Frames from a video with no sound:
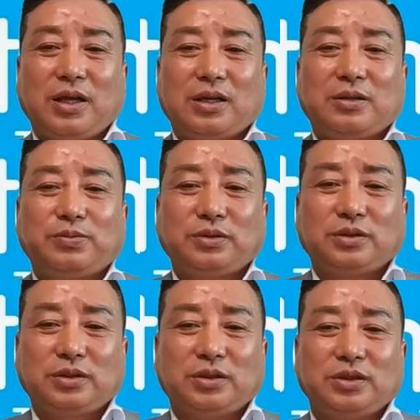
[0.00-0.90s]
근데
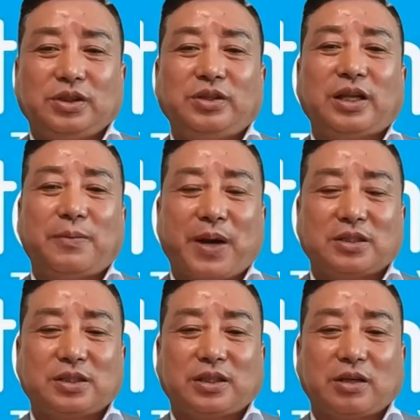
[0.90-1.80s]
그분들은 연일
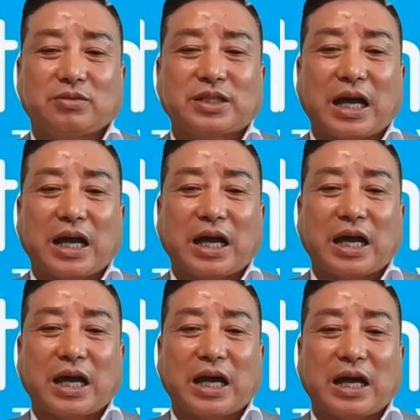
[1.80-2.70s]
방식대로
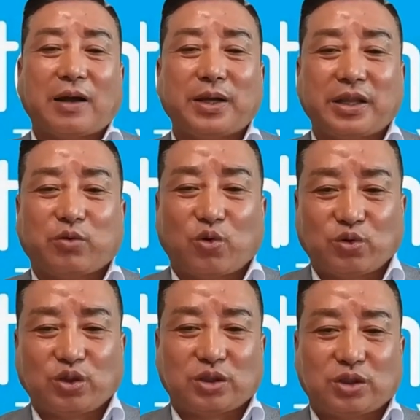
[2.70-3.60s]
사람
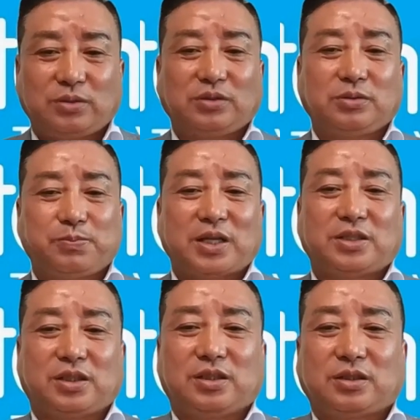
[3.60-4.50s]
데리고는 오 그런
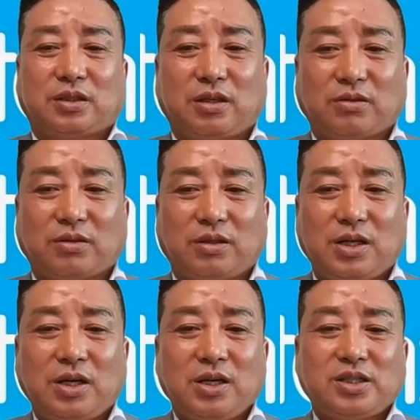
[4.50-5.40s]
방식이더라고요.